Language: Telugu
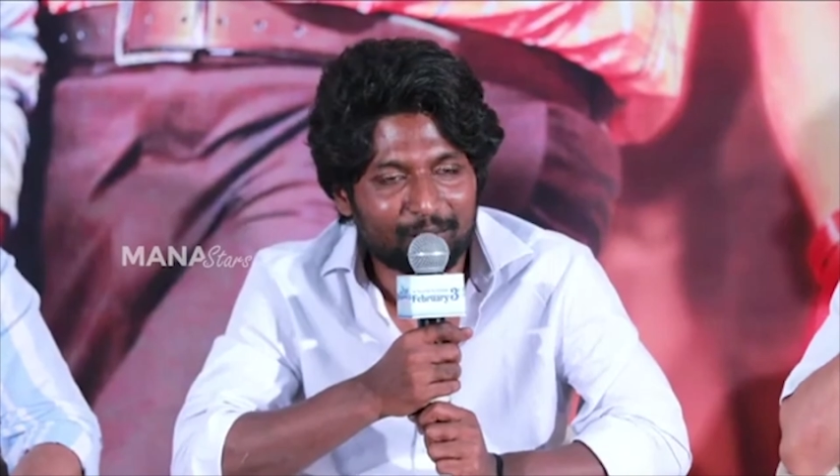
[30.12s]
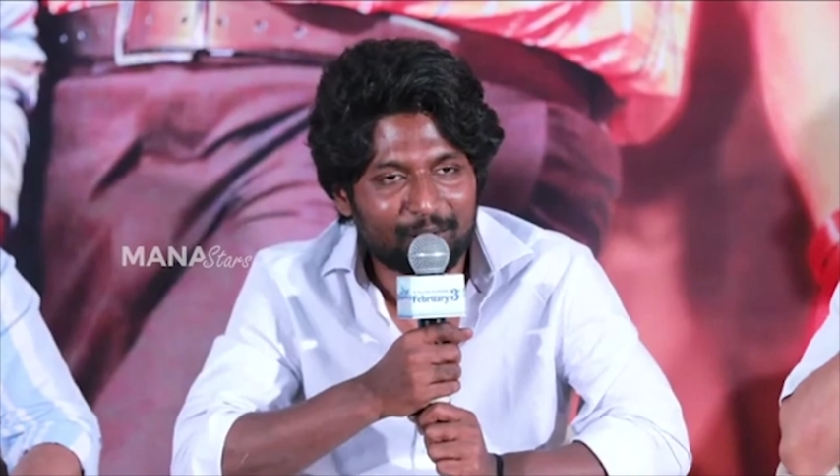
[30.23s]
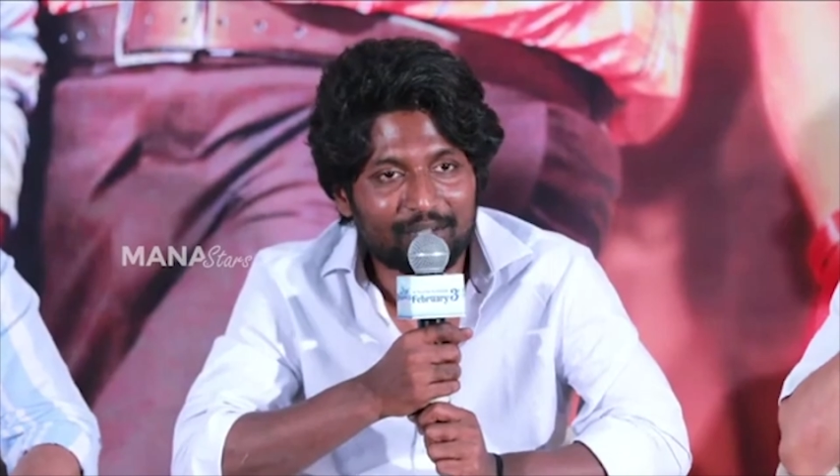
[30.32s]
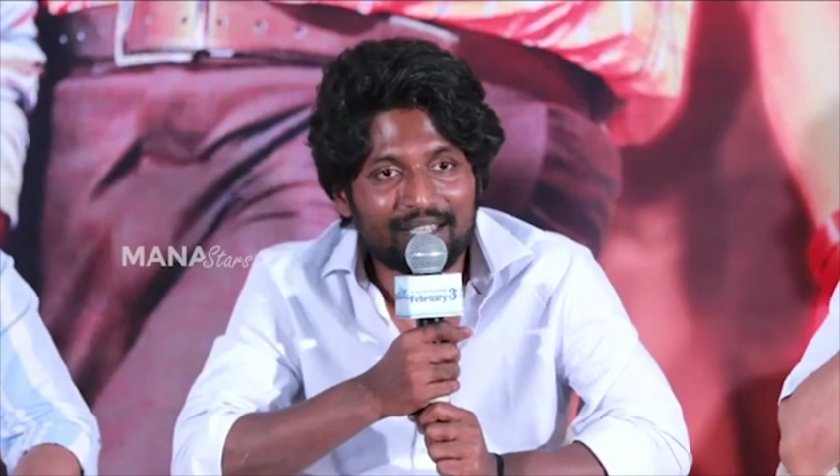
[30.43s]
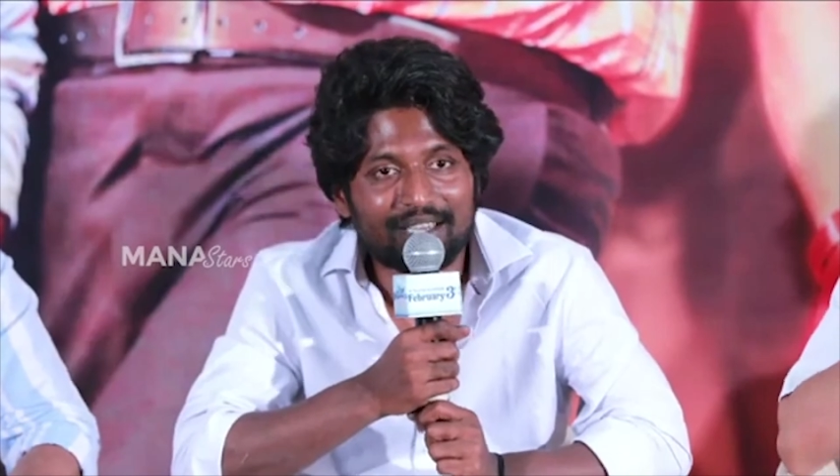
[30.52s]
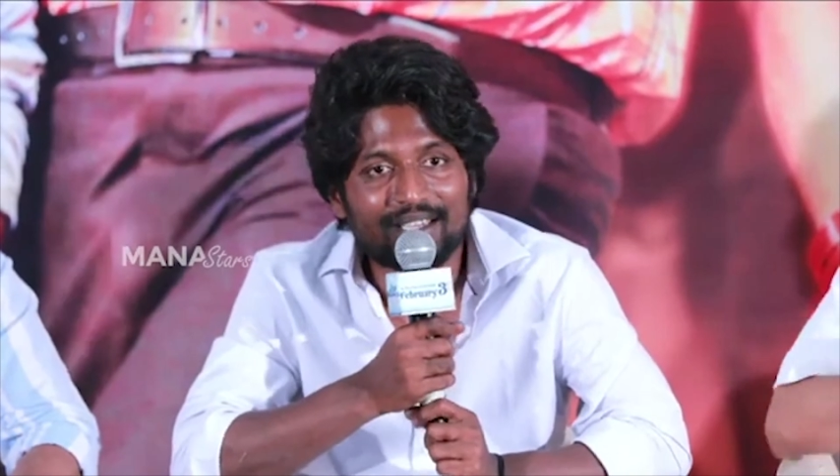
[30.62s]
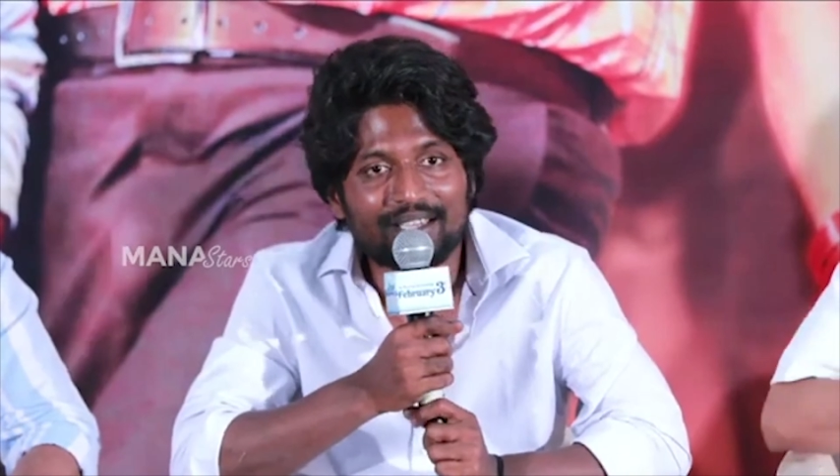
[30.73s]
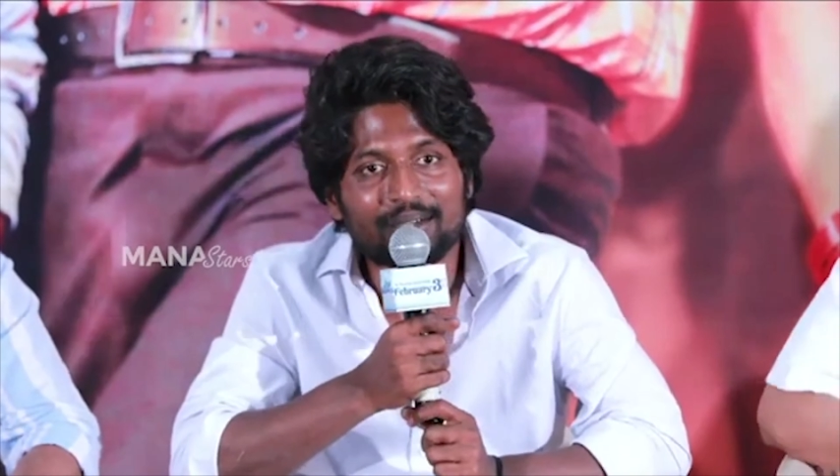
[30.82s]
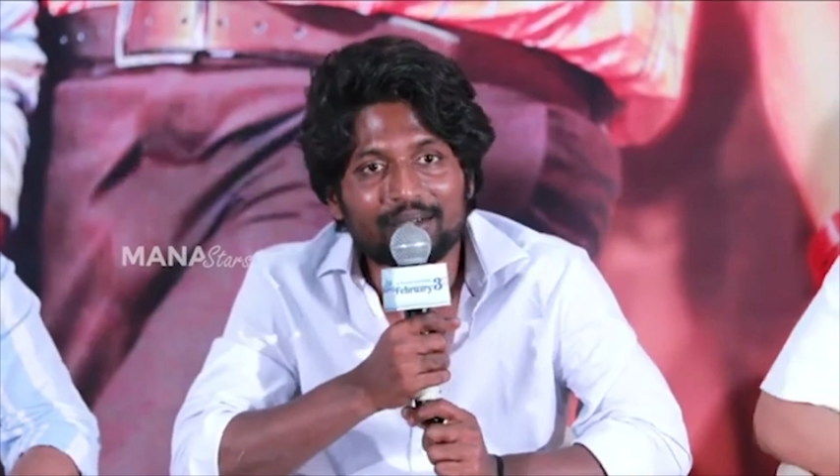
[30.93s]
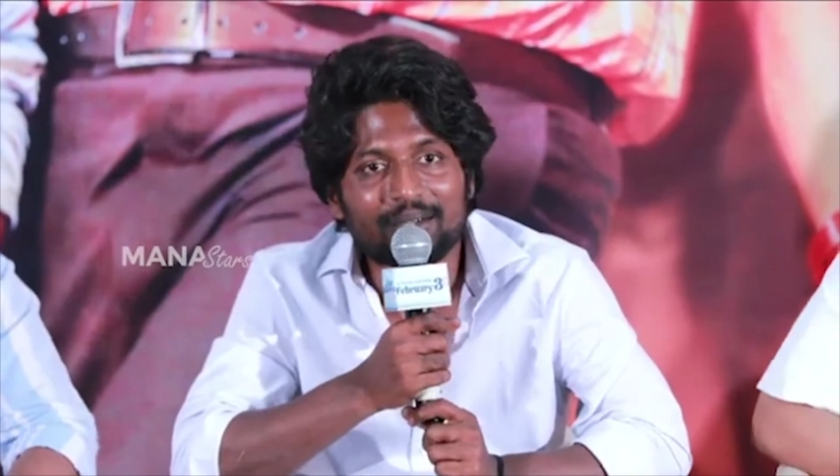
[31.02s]
మూడో
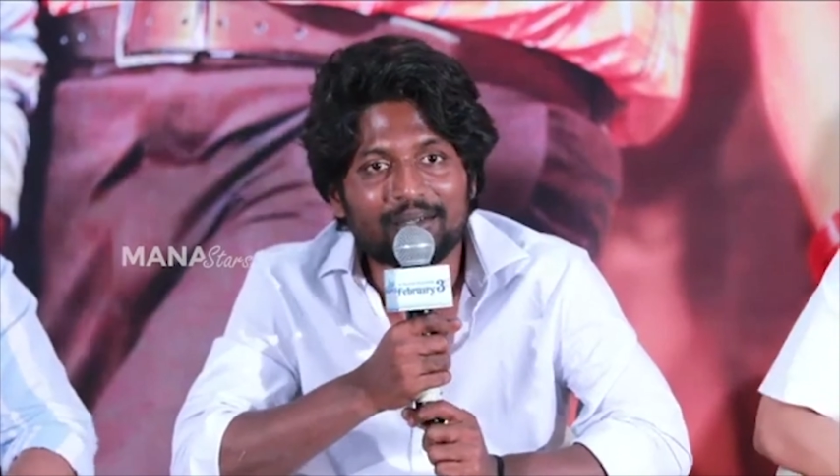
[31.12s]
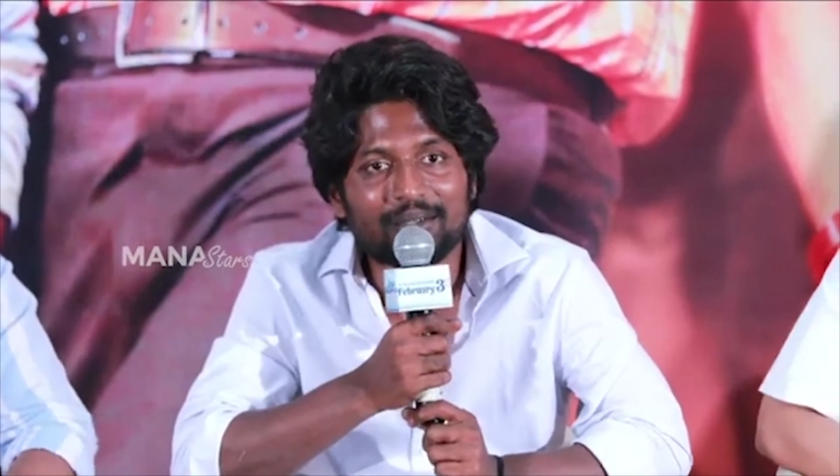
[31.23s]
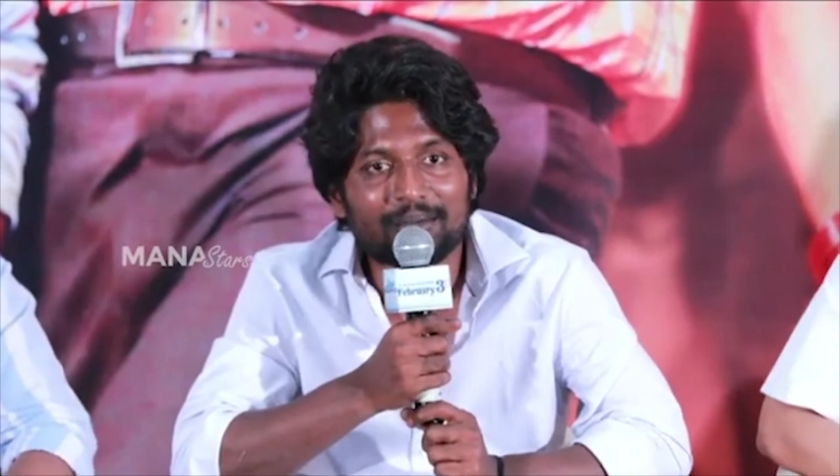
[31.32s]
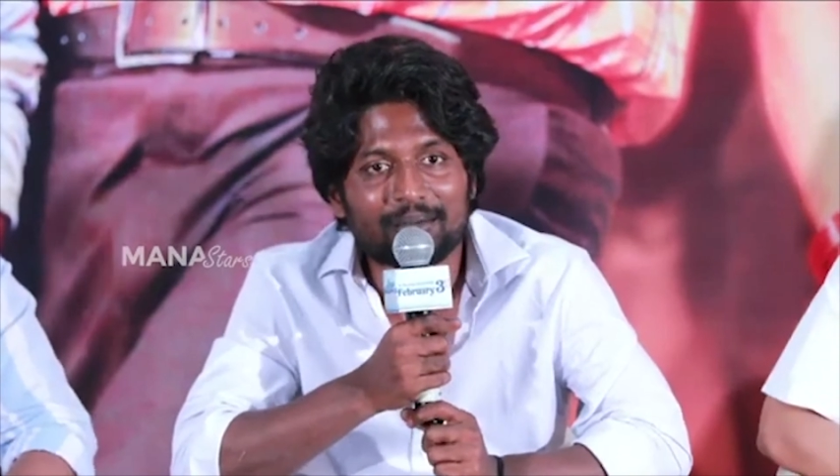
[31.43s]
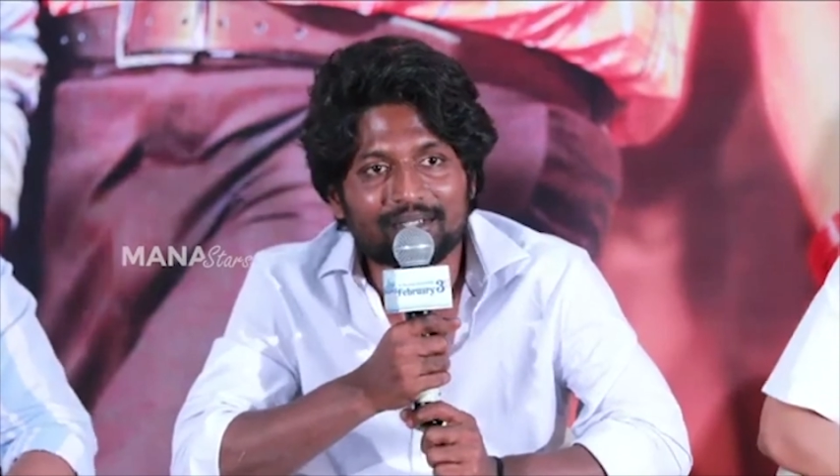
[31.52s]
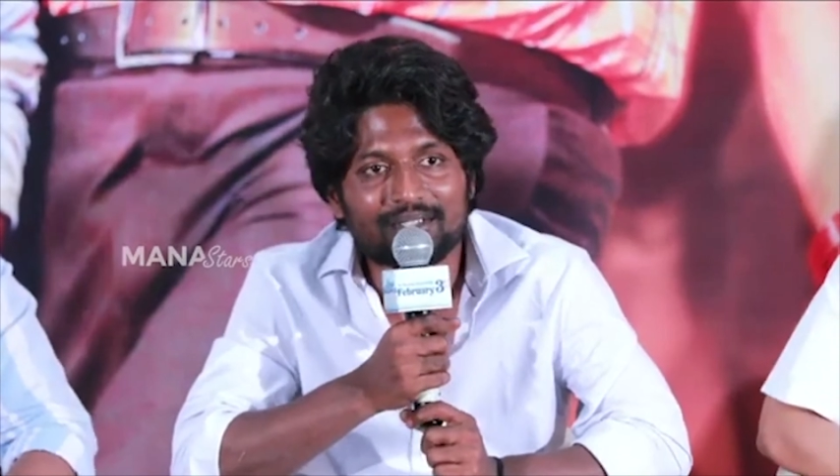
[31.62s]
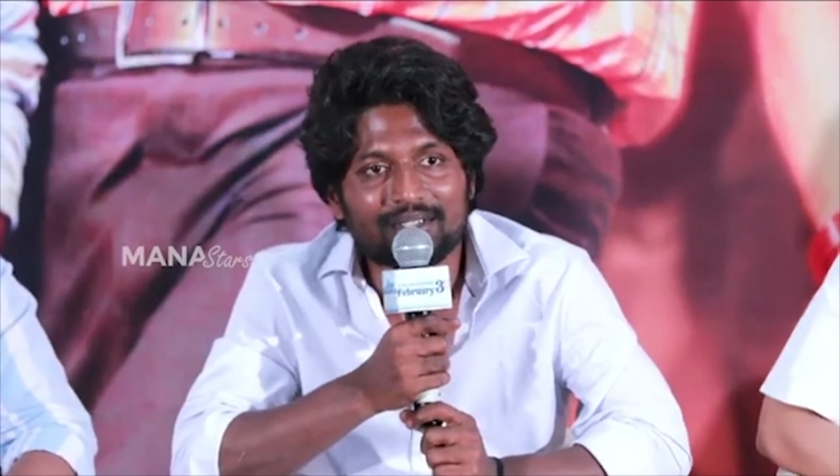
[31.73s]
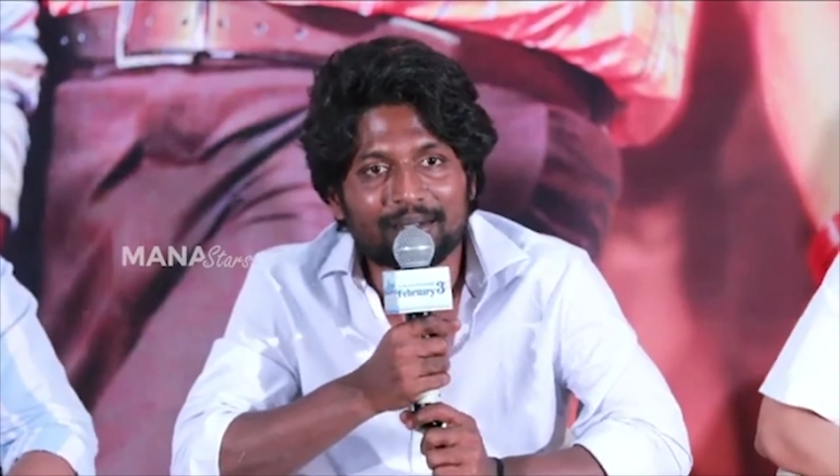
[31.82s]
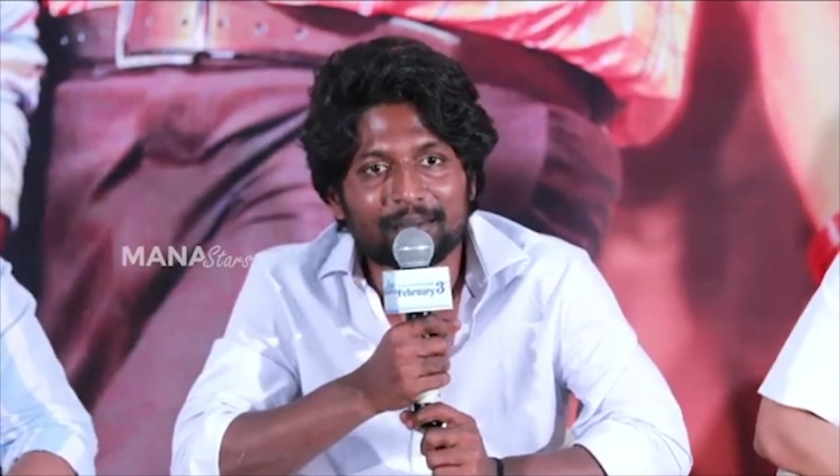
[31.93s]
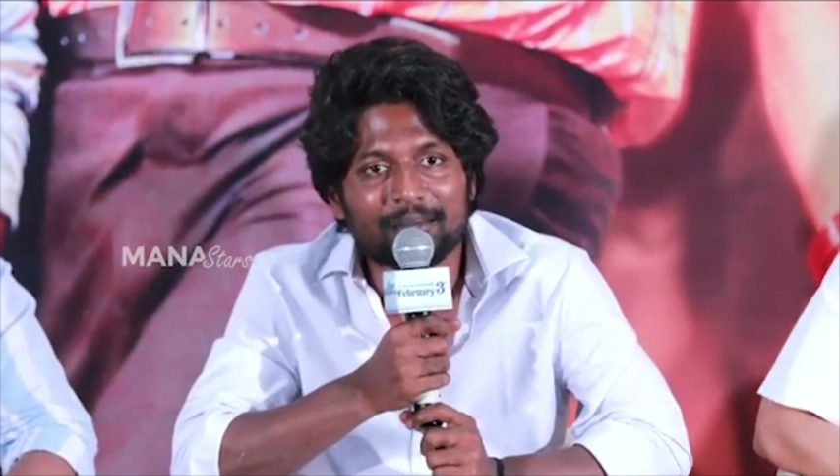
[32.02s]
తారీఖు
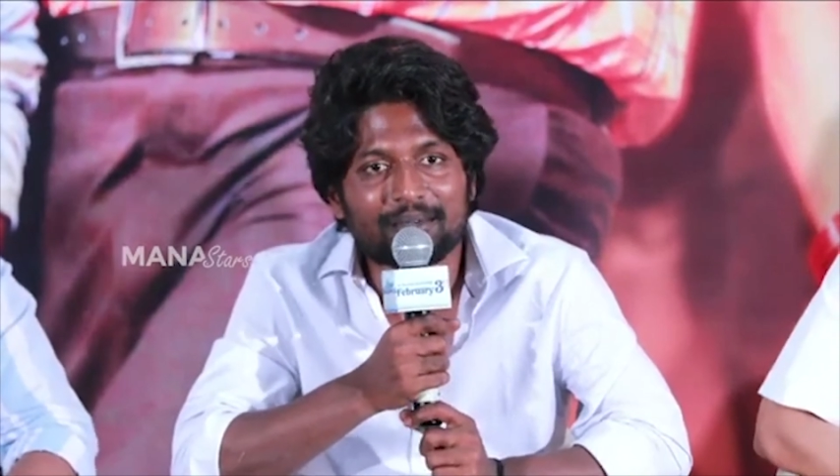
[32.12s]
వస్తుంటే